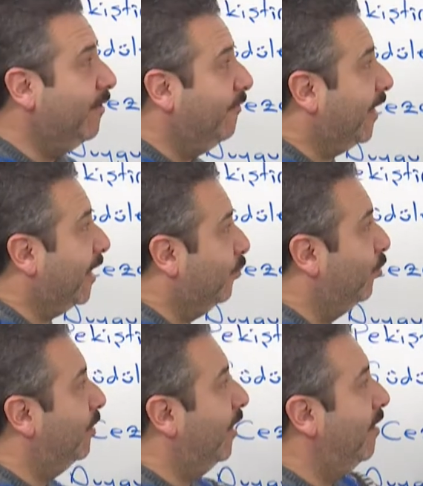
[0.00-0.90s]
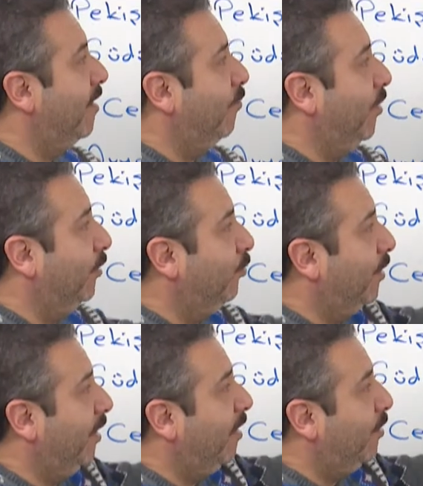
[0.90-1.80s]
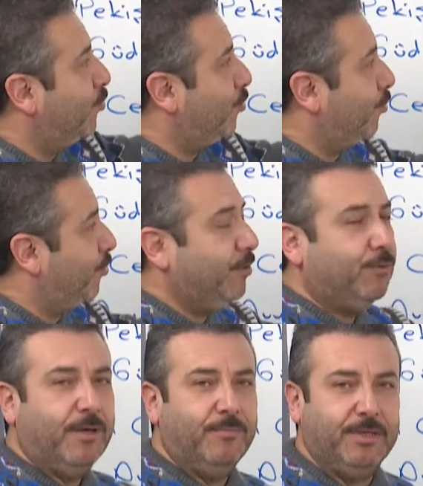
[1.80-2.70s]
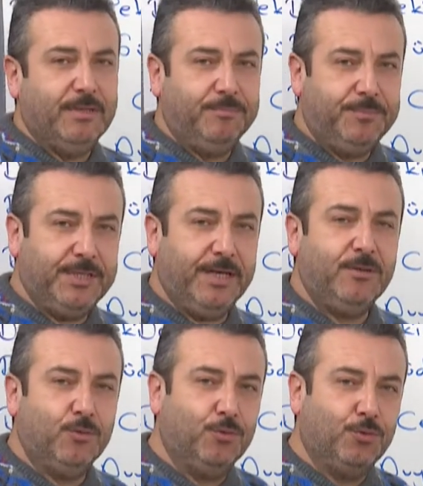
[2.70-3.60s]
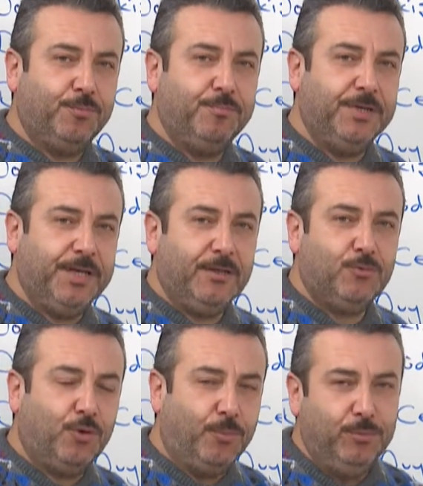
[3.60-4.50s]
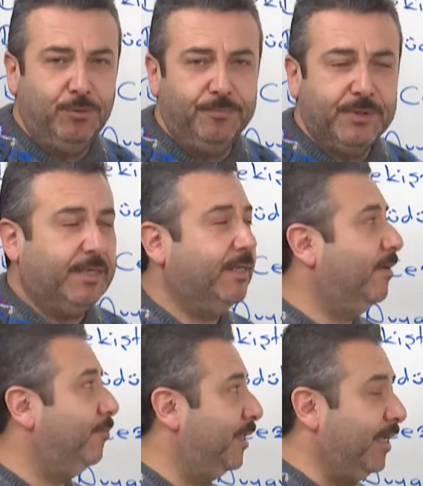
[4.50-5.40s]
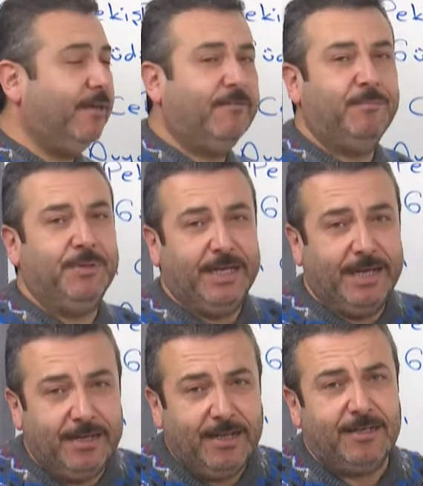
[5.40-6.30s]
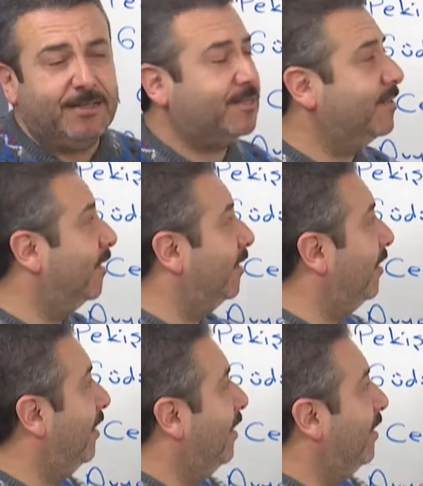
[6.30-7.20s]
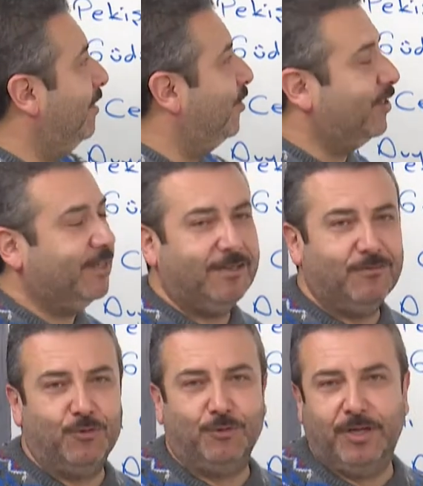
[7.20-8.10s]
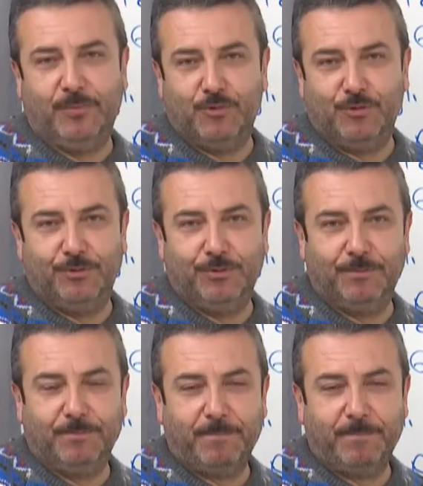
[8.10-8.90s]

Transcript: Fakat burada Bandura sosyal öğrenmenin birey, grup, birey, toplum ya da birey ve bireyler arasındaki ilişkiye vurgu yapmış oluyor.